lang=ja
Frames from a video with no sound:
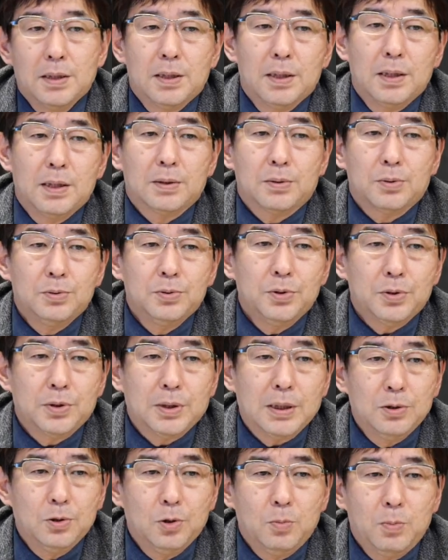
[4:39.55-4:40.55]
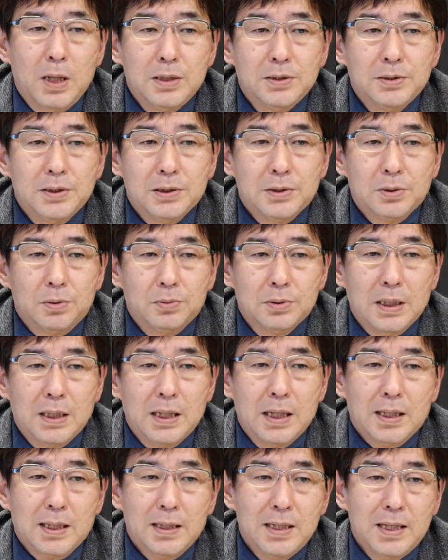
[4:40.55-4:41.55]
えー、この時からノーマリゼーション
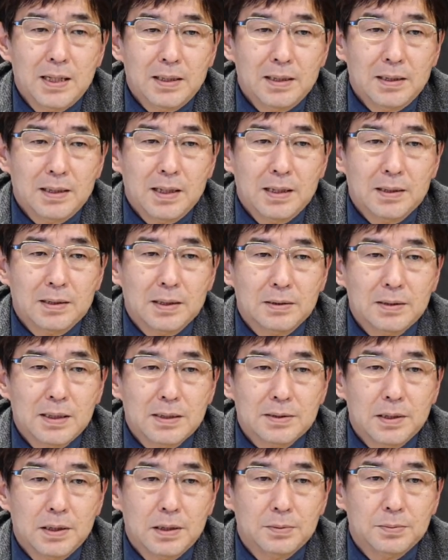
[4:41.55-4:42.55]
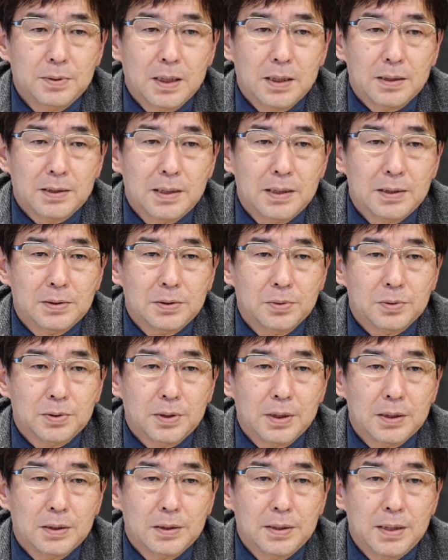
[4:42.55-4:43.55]
7年計画が政府が提唱
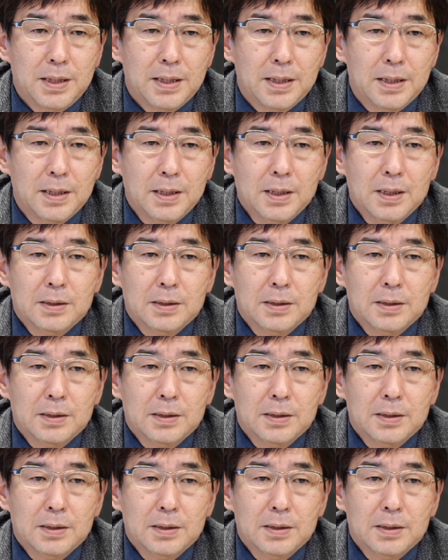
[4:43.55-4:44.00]
されて